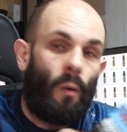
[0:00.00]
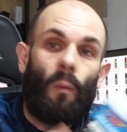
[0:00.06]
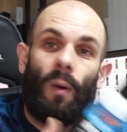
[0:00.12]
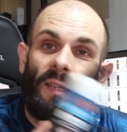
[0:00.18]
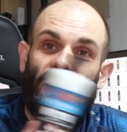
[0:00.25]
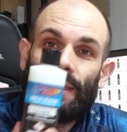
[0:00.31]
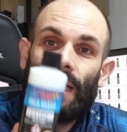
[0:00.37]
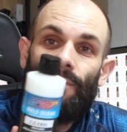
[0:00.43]

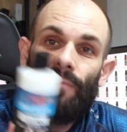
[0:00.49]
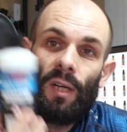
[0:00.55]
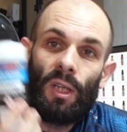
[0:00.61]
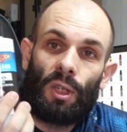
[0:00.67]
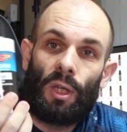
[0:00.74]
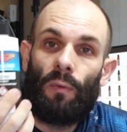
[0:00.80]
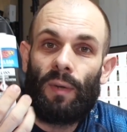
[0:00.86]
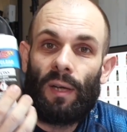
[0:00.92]
Questa
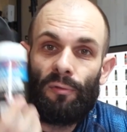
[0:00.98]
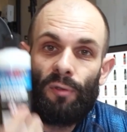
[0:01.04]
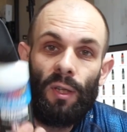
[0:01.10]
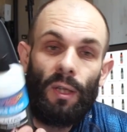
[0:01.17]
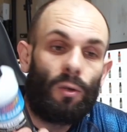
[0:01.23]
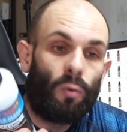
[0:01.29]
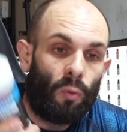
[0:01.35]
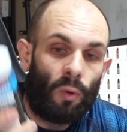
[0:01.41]
invece è una
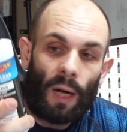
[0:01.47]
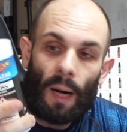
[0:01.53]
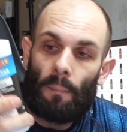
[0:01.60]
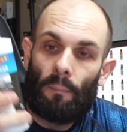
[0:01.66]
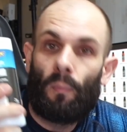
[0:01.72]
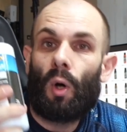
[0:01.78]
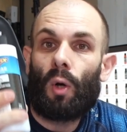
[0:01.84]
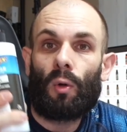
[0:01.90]
finitura
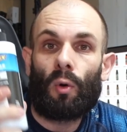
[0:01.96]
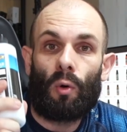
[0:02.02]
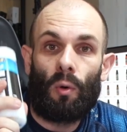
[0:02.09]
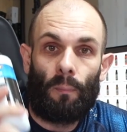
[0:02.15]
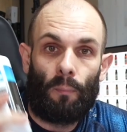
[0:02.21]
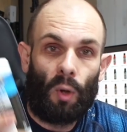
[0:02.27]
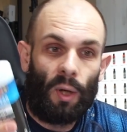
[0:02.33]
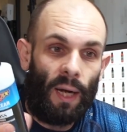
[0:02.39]

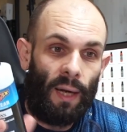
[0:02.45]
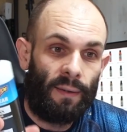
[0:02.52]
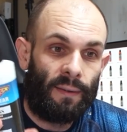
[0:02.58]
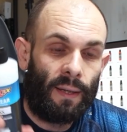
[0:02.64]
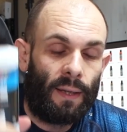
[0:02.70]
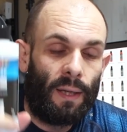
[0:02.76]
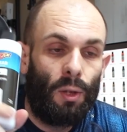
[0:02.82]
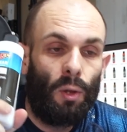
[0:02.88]

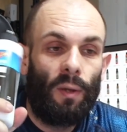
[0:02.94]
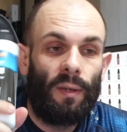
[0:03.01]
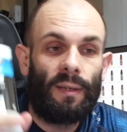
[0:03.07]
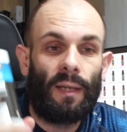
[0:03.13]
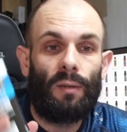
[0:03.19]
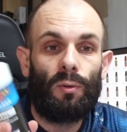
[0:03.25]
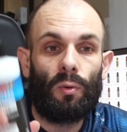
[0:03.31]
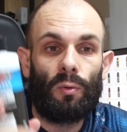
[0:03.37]
monocomponente che io
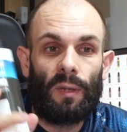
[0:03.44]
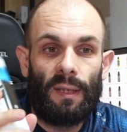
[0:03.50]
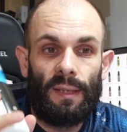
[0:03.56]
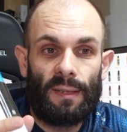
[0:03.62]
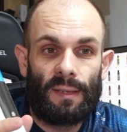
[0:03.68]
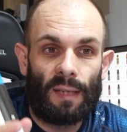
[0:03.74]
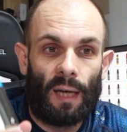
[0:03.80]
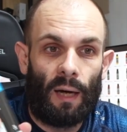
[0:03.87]
intendo
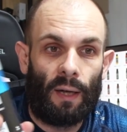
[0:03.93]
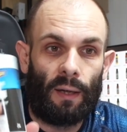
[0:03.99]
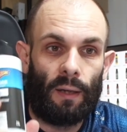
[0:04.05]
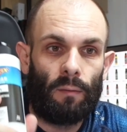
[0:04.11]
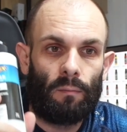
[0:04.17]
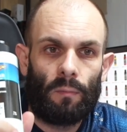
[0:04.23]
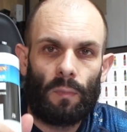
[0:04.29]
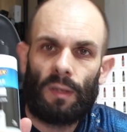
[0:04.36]

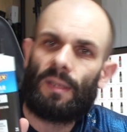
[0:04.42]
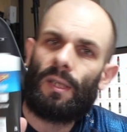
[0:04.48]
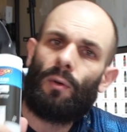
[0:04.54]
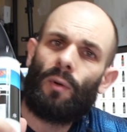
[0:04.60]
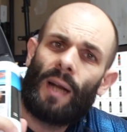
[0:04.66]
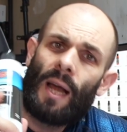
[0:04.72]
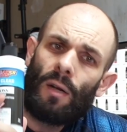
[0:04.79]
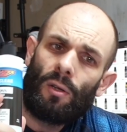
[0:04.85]
utilizzare, se
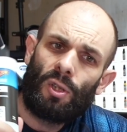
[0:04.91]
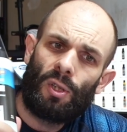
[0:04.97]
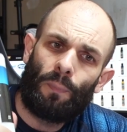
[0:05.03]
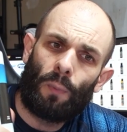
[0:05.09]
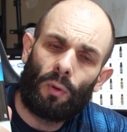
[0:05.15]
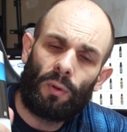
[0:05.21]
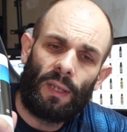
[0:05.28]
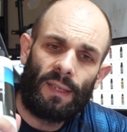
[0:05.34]
non erro si
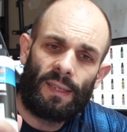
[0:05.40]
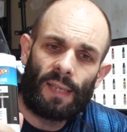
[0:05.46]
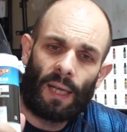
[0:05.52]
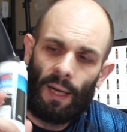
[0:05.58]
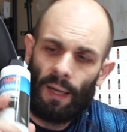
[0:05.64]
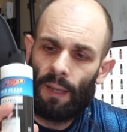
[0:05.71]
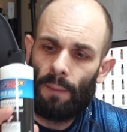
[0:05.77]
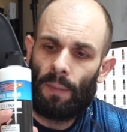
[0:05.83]
può
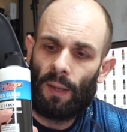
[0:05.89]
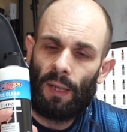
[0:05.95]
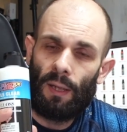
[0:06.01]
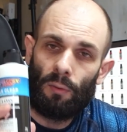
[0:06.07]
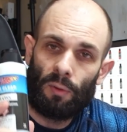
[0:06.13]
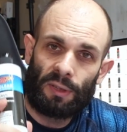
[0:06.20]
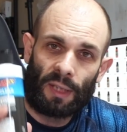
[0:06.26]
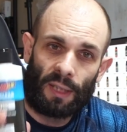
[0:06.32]
utilizzare anche per le
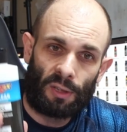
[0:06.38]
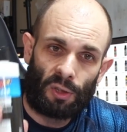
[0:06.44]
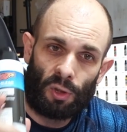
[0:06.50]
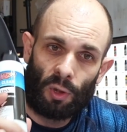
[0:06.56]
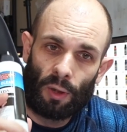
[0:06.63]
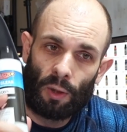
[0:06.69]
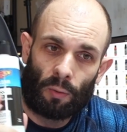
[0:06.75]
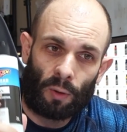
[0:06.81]

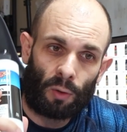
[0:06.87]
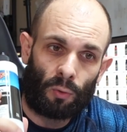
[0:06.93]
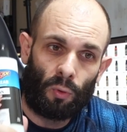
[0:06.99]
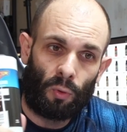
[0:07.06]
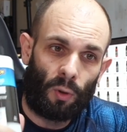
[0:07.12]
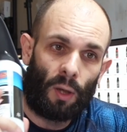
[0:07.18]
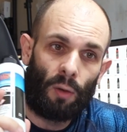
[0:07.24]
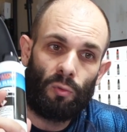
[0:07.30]
illustrazioni,
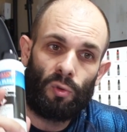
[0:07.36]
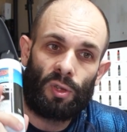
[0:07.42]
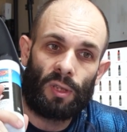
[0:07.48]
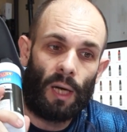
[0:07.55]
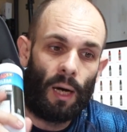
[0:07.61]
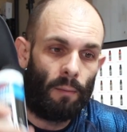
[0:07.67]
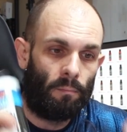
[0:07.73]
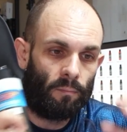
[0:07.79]
qualcuno la
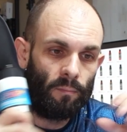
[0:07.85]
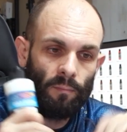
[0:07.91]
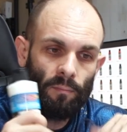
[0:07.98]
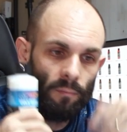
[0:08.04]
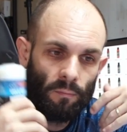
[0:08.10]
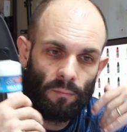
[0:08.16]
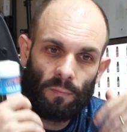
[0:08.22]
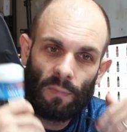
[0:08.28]
usa
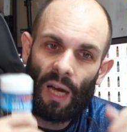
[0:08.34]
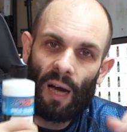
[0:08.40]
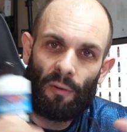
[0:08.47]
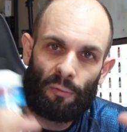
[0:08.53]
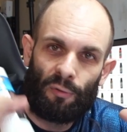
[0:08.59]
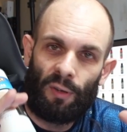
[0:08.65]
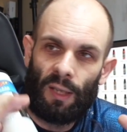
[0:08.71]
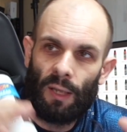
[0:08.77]

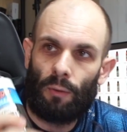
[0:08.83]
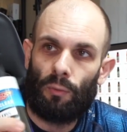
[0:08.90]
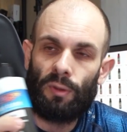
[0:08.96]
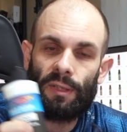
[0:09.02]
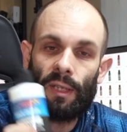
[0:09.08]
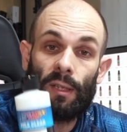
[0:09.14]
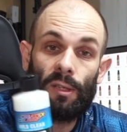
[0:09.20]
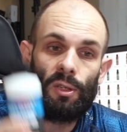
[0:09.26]
a fine
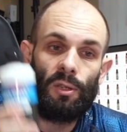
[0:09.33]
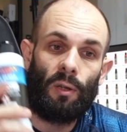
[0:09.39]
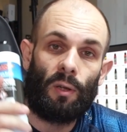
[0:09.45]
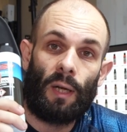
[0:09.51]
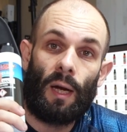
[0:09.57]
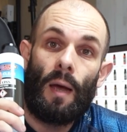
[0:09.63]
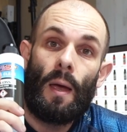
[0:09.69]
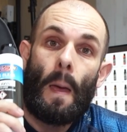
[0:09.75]

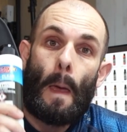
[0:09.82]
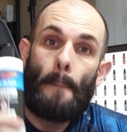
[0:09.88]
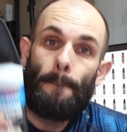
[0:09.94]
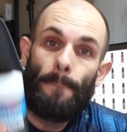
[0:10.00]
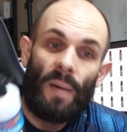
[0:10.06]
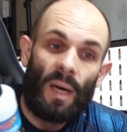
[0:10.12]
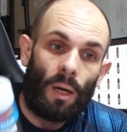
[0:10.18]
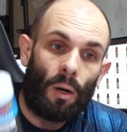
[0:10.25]
illustrazione
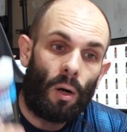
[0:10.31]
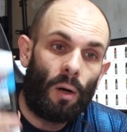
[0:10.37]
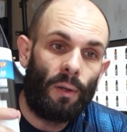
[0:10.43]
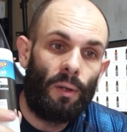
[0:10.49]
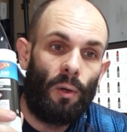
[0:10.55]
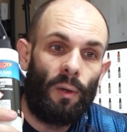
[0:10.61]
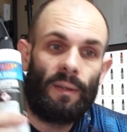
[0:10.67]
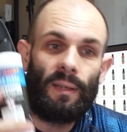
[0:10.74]
però
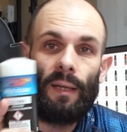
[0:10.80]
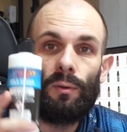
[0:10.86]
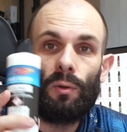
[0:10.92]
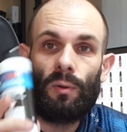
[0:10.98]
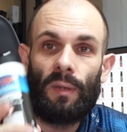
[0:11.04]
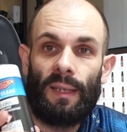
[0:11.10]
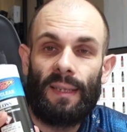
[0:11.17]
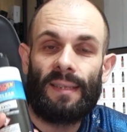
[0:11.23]
io
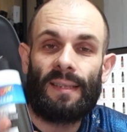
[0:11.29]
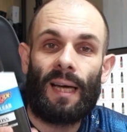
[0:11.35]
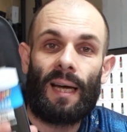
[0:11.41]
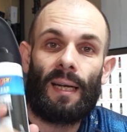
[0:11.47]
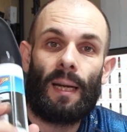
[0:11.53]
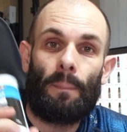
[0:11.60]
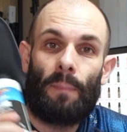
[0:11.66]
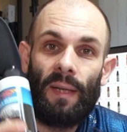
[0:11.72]
intendo
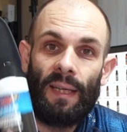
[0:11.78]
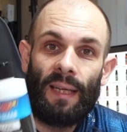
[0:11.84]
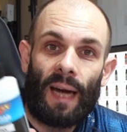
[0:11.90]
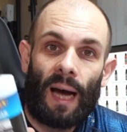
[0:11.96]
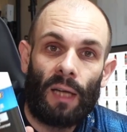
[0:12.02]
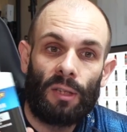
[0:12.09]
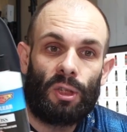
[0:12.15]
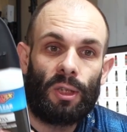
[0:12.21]
utilizzarla per i
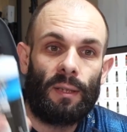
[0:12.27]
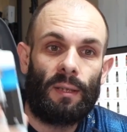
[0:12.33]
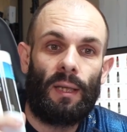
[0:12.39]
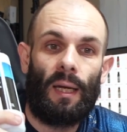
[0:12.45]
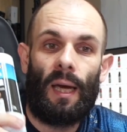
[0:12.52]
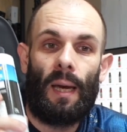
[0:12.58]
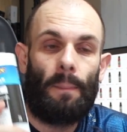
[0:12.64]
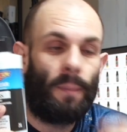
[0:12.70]

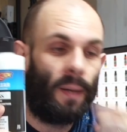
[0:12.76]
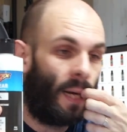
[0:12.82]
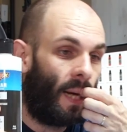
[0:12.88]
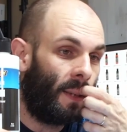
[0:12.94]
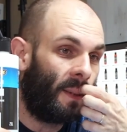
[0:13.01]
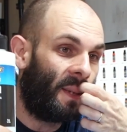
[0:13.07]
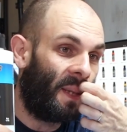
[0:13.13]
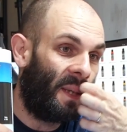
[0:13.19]
gadget e per
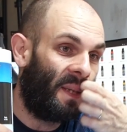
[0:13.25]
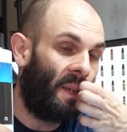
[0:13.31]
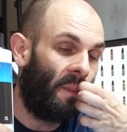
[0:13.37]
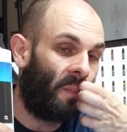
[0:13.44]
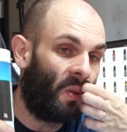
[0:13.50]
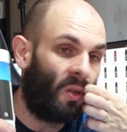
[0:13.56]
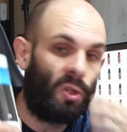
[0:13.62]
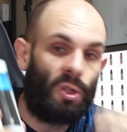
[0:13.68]
altre
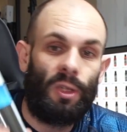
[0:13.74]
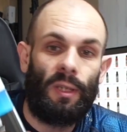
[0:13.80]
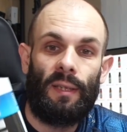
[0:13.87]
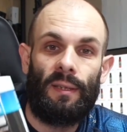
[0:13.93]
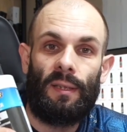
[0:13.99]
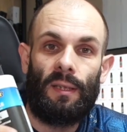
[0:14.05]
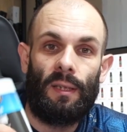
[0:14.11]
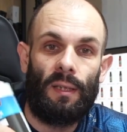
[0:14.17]

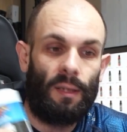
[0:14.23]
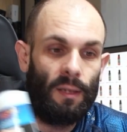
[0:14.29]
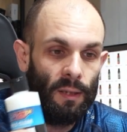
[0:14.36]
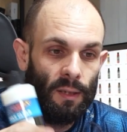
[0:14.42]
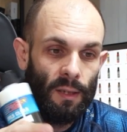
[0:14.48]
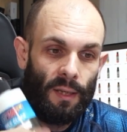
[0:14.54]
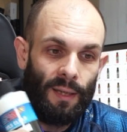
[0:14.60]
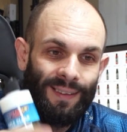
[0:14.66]
tipologie
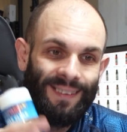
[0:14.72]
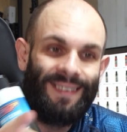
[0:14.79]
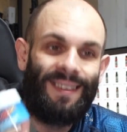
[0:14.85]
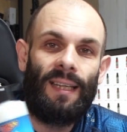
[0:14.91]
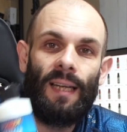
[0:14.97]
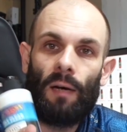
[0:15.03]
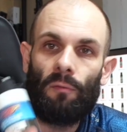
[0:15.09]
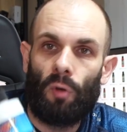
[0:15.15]
di,
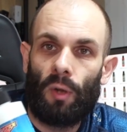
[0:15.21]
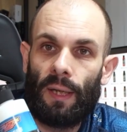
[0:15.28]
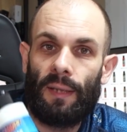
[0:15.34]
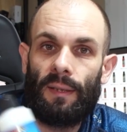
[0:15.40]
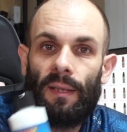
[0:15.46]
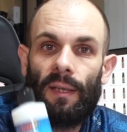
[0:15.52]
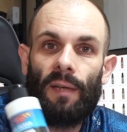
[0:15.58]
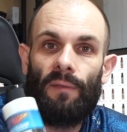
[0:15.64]
di,
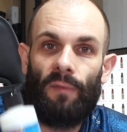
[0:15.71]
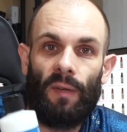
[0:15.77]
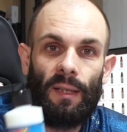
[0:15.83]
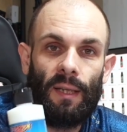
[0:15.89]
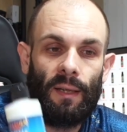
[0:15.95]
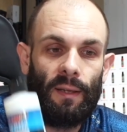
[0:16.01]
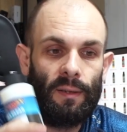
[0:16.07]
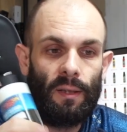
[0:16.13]
lavoretti che
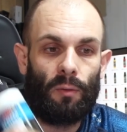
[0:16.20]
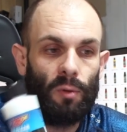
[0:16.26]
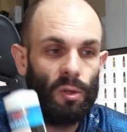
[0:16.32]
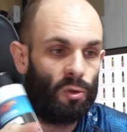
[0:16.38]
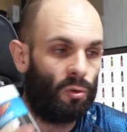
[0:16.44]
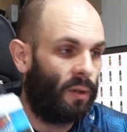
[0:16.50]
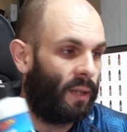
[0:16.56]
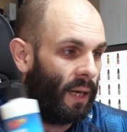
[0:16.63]
vedrete
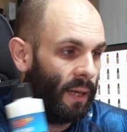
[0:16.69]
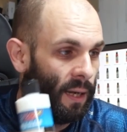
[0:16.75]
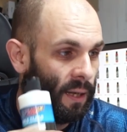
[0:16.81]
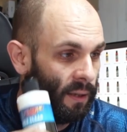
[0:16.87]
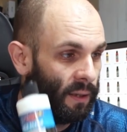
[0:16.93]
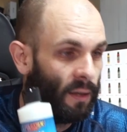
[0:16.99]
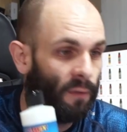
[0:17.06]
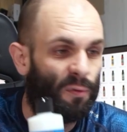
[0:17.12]
qui sul
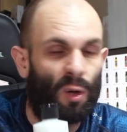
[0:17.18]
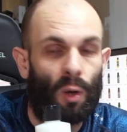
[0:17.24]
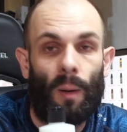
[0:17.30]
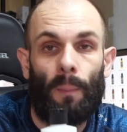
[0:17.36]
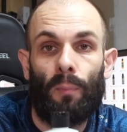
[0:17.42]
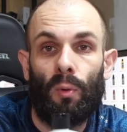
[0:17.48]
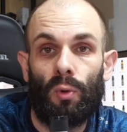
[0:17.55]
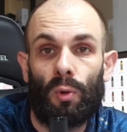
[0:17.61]
canale che
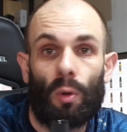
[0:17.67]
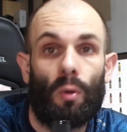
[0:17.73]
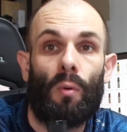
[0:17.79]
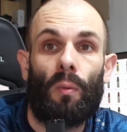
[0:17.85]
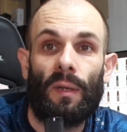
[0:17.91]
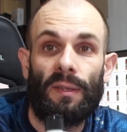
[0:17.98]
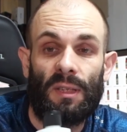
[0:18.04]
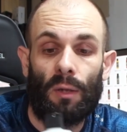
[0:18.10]
farò appunto
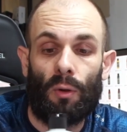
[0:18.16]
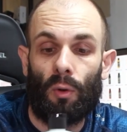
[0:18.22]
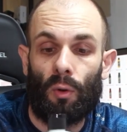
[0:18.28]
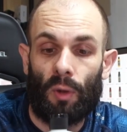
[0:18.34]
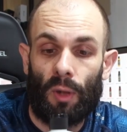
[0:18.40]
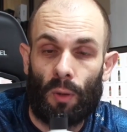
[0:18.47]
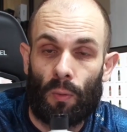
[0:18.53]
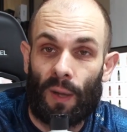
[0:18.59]
con questi
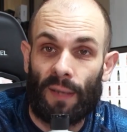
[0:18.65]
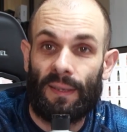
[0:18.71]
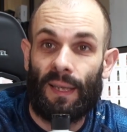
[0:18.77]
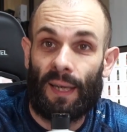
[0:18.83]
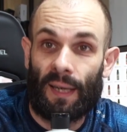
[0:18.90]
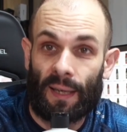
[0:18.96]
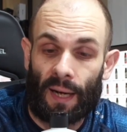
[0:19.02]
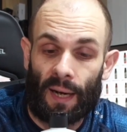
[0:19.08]
colori qua
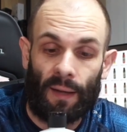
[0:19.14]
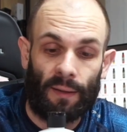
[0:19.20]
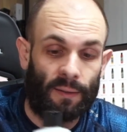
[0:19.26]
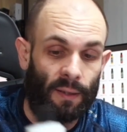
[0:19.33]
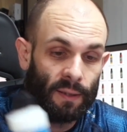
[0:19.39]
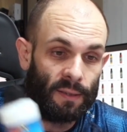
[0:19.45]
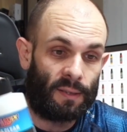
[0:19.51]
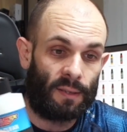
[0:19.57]
della
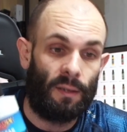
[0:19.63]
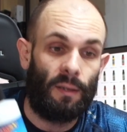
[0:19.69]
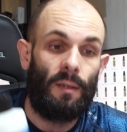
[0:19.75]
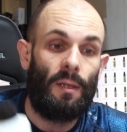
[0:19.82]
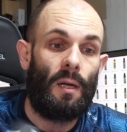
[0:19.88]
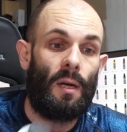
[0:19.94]
Createx